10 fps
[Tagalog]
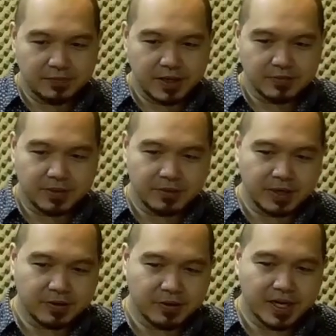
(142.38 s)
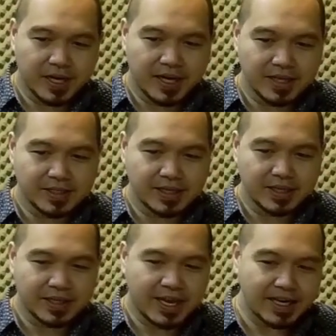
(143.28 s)
Usabo na ko ha, ang
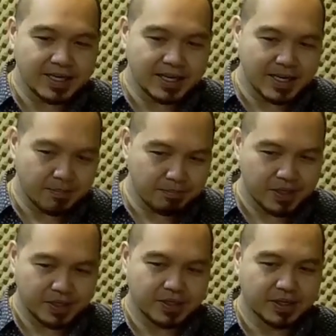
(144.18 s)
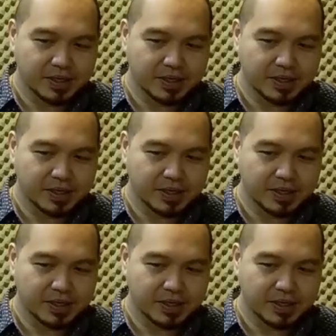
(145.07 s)
secretary na number